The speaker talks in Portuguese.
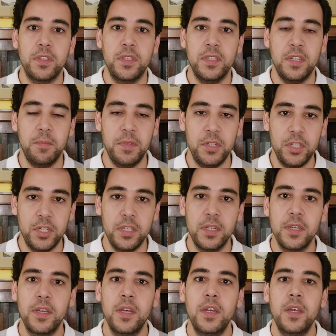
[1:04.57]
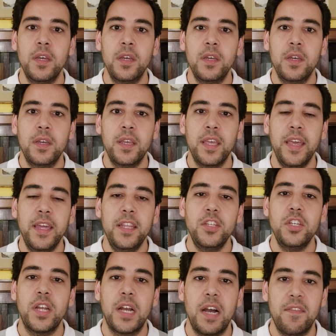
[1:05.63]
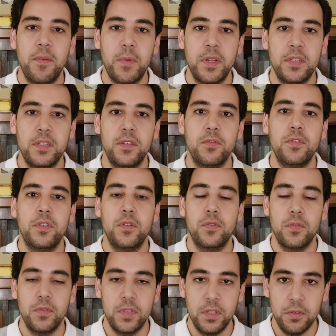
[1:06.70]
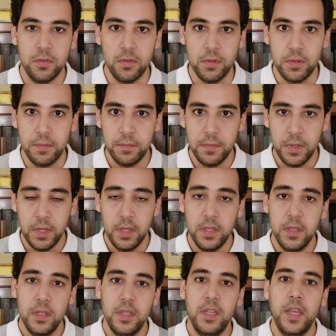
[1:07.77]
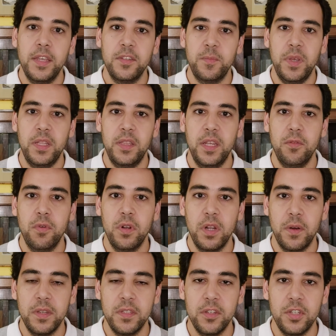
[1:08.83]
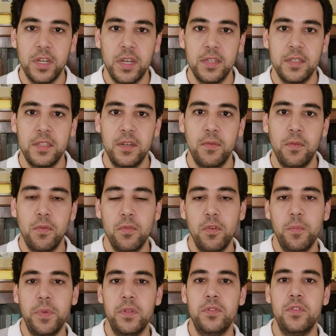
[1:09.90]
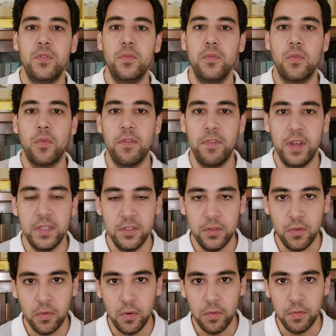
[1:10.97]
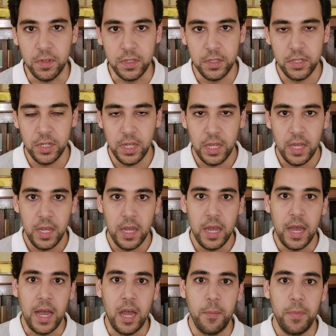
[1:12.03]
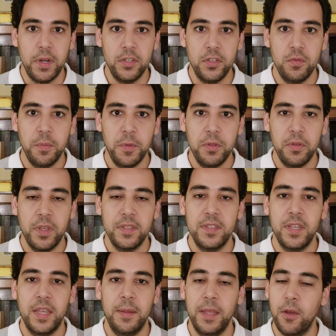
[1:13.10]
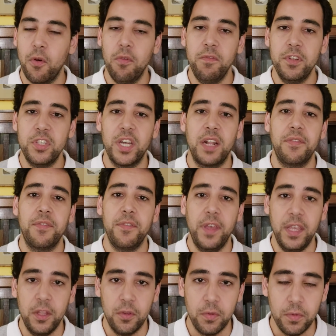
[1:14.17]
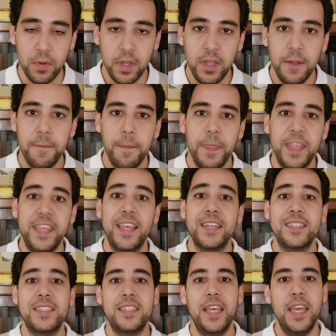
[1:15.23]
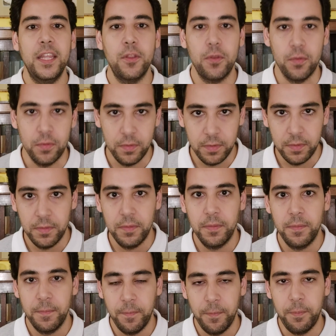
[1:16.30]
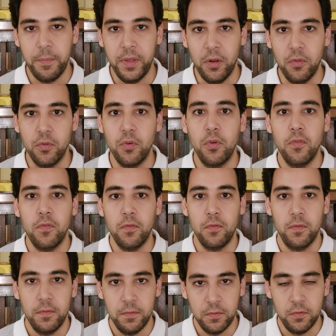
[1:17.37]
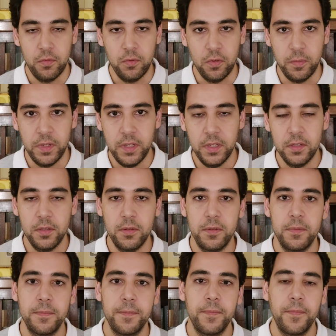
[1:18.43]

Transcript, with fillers: ou que se demitia quem ele indicava para ser o seu sucessor. E respeitando ou não essa indicação, o Dom Pedro II fazia o convite. A partir do momento que esse convite era feito e aceito pelo novo futuro ministro,